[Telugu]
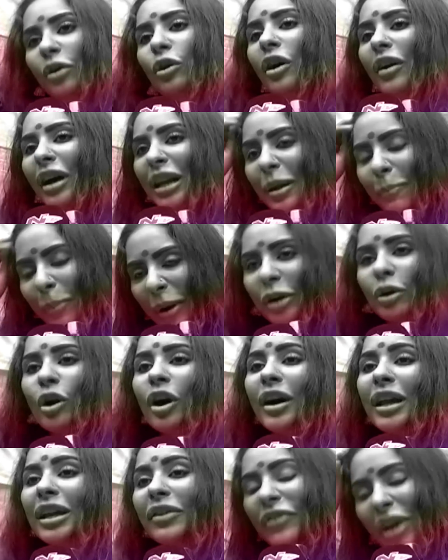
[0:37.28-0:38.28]
ఇది స్వయంగా
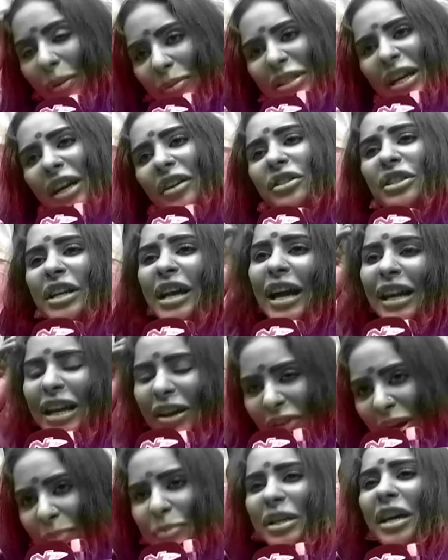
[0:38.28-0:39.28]
నా స్వహస్తాలతో
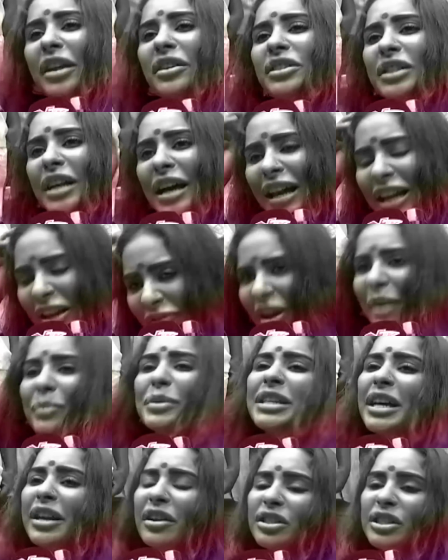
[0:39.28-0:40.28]
రాస్తున్న నా
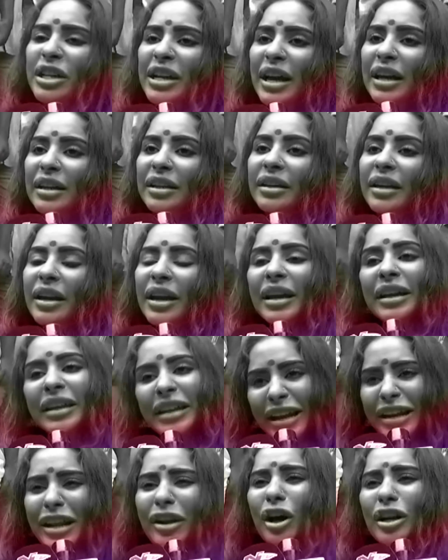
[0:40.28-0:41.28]
వాంగ్మూలం అంటూ
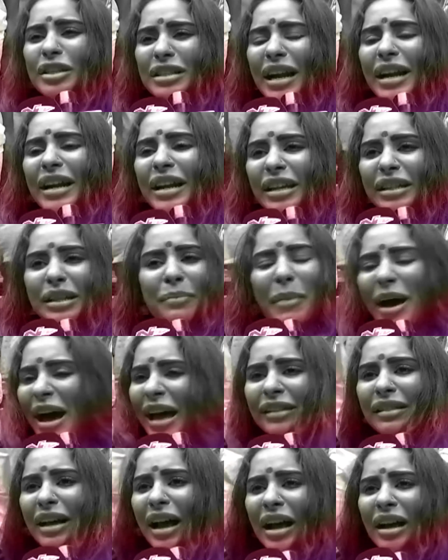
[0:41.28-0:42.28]
ట్విట్టర్లో పేర్కొంది
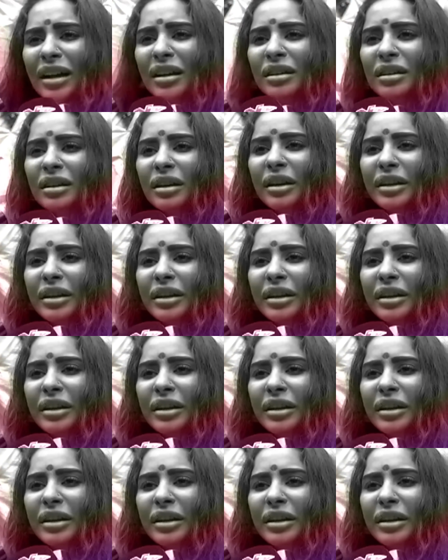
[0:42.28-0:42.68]
శ్రీరెడ్డి